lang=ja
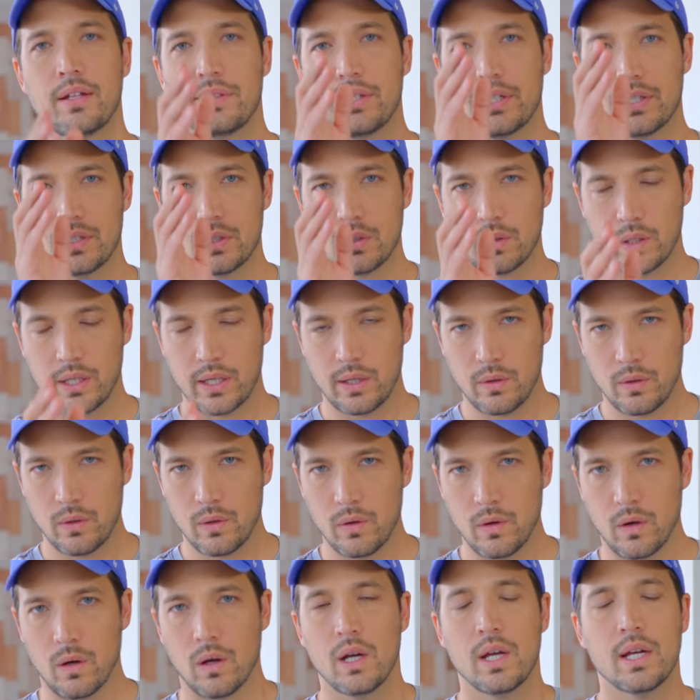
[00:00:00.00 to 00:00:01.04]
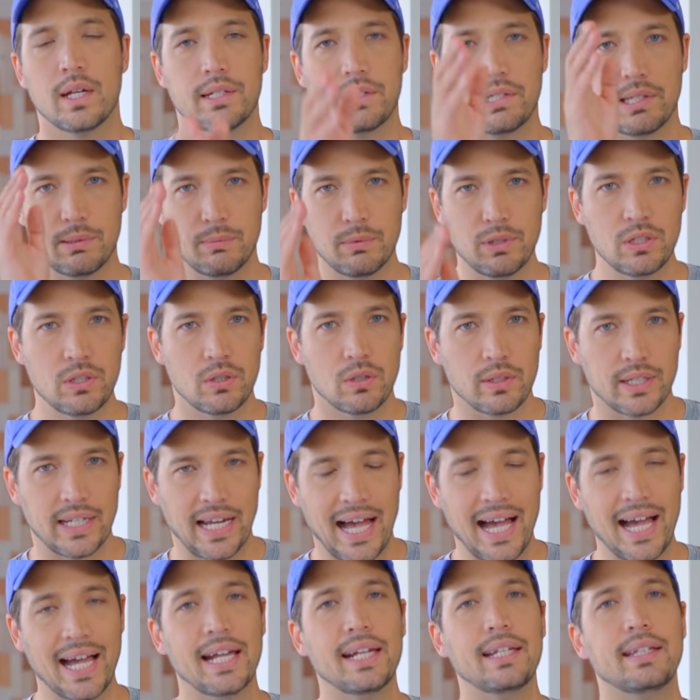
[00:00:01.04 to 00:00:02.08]
でそれを事務所に
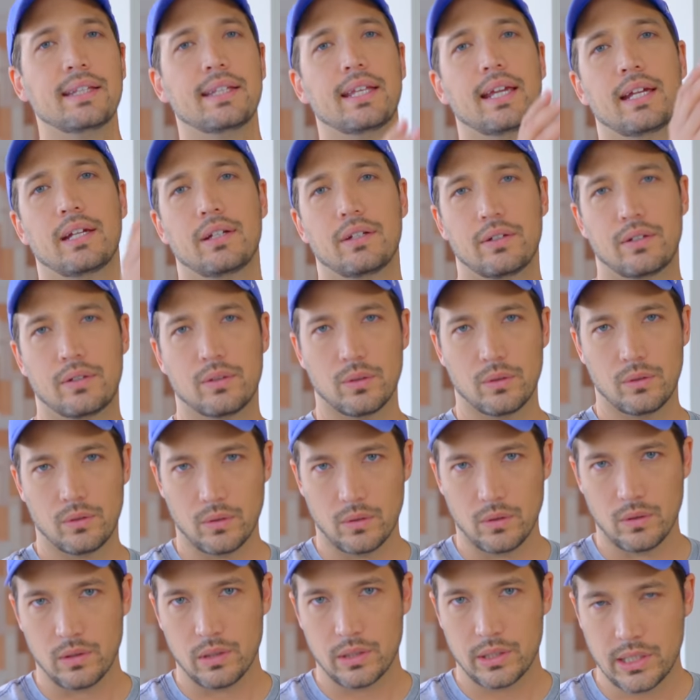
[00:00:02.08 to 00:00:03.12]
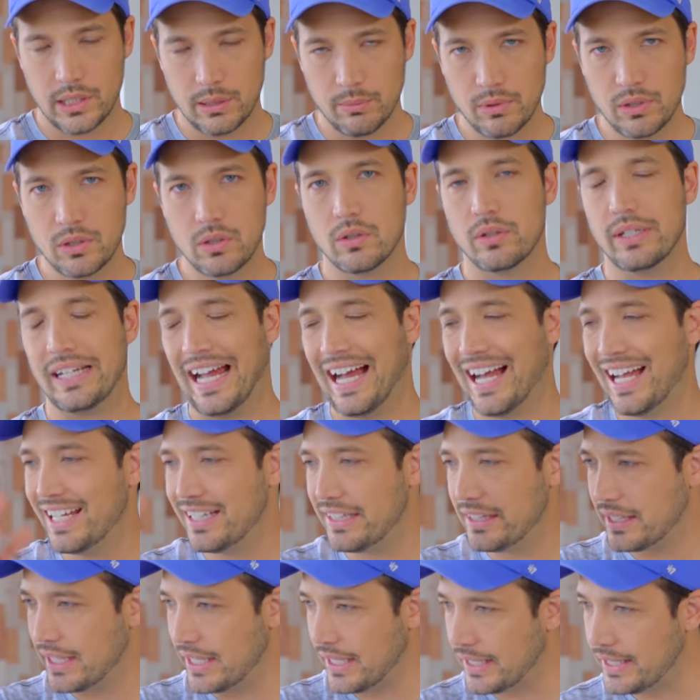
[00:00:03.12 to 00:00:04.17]
入っている人と事務所に入っ
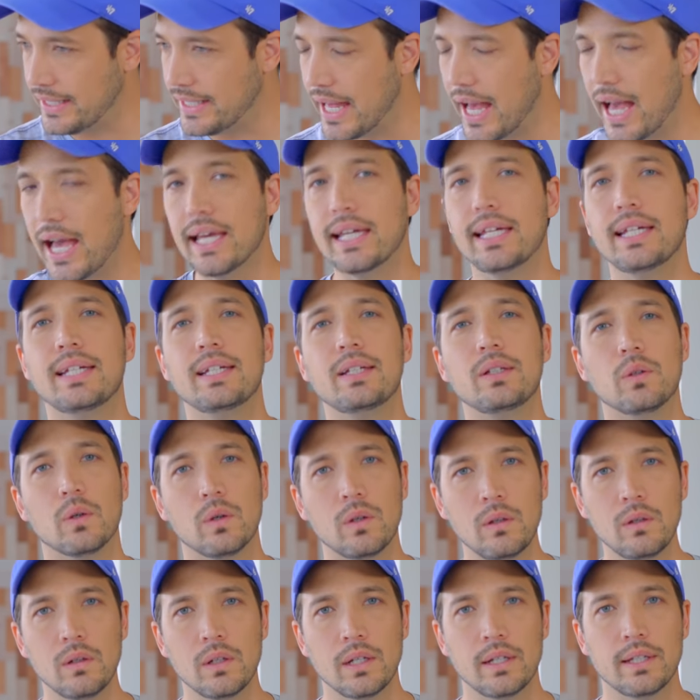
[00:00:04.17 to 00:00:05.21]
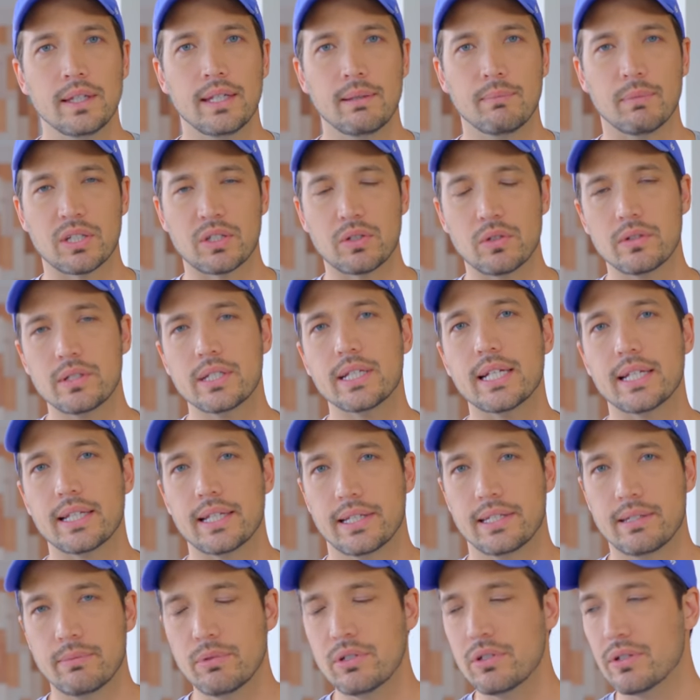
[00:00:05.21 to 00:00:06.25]
ていない人、今正直言っ
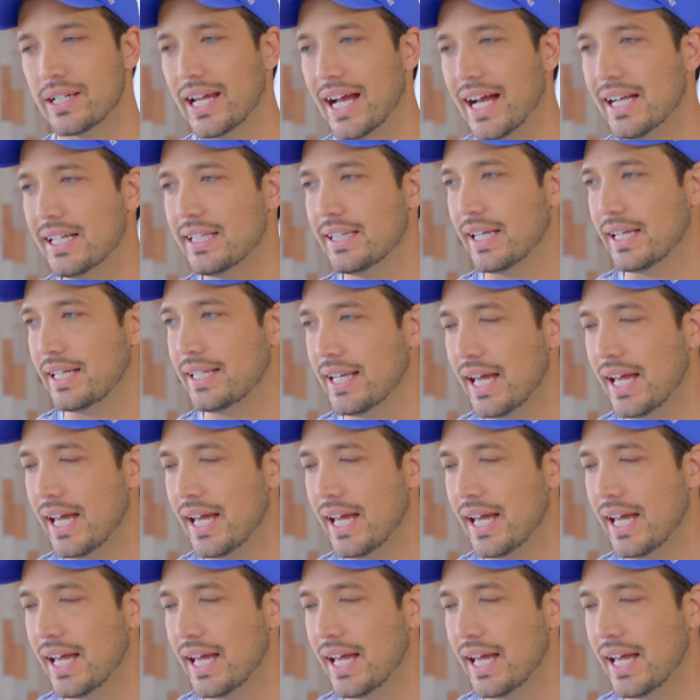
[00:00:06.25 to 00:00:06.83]
て事務所に入って